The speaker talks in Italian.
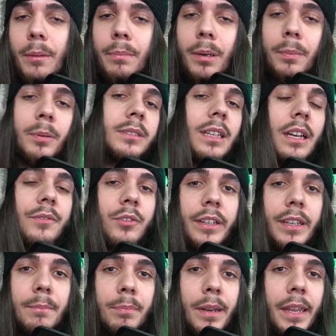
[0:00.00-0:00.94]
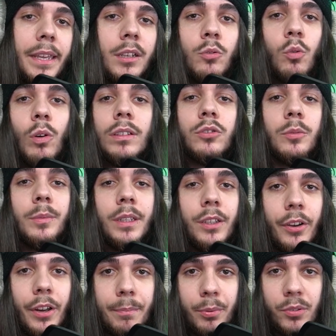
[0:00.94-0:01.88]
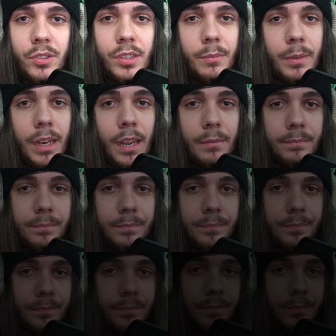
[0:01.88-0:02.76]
per portarvi un gameplay quanto migliore possibile.